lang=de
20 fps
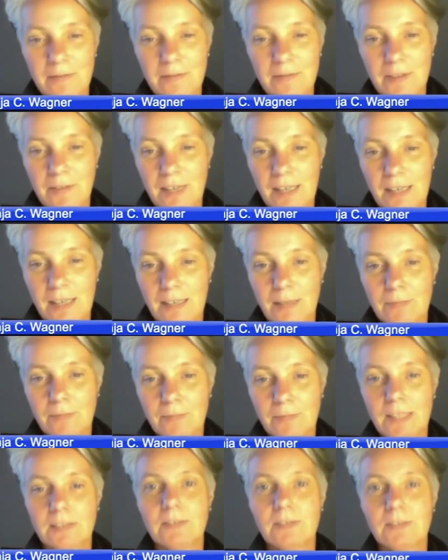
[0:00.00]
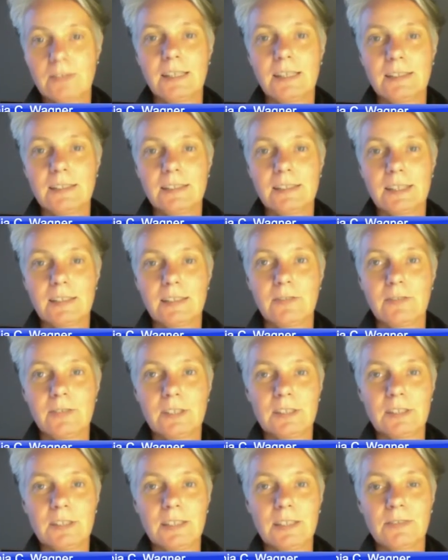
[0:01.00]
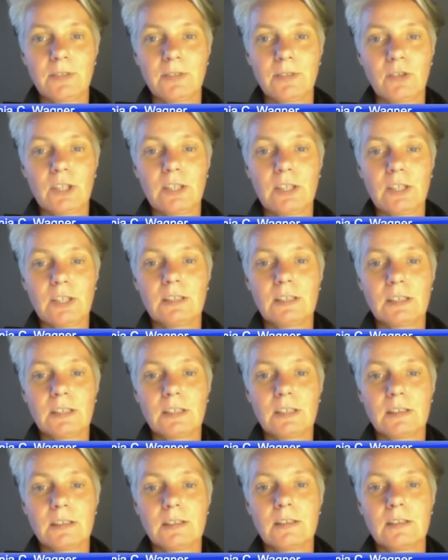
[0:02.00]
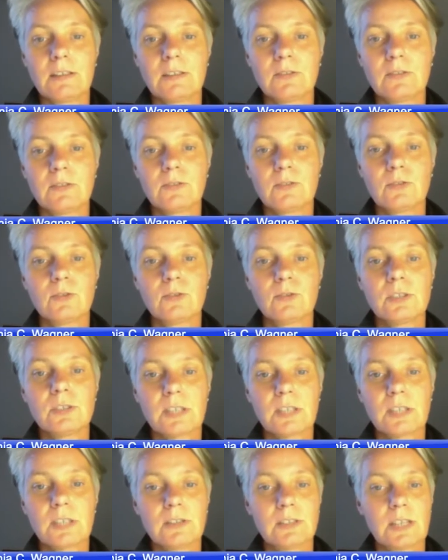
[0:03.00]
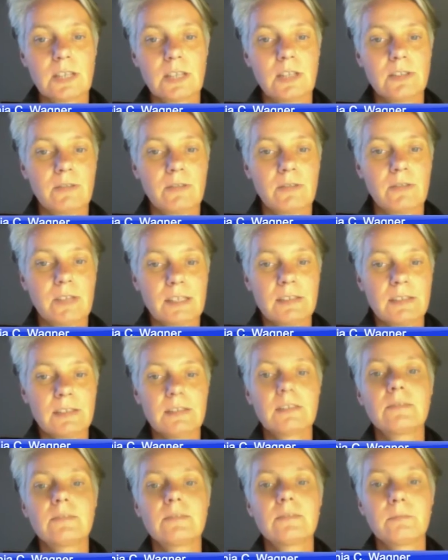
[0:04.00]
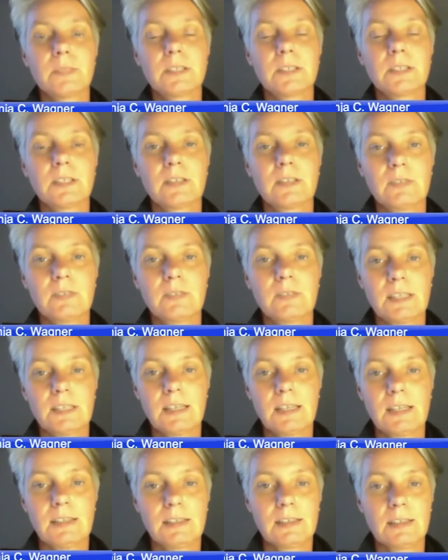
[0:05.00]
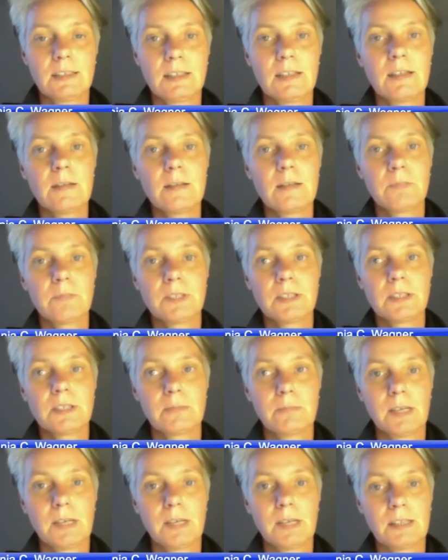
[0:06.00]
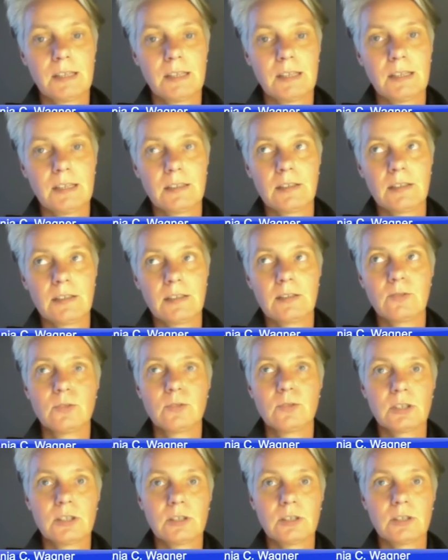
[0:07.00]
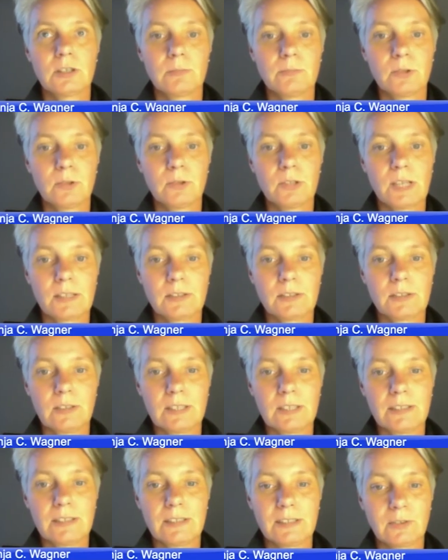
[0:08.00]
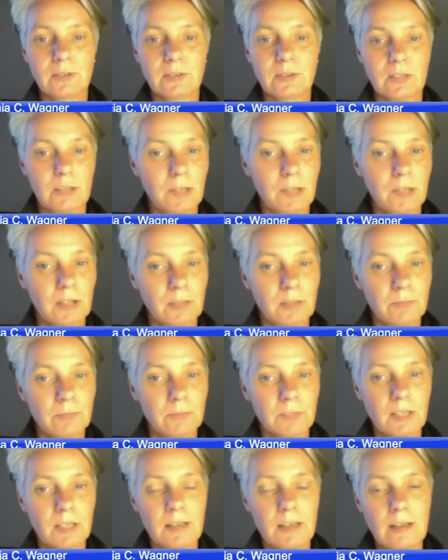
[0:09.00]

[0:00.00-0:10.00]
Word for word: Wir werden, haben dazu ein Set von sechs verschiedenen Tools uns auserwählt, mit denen wir denken, mit denen man eine gute Projektorganisation hinbekommt.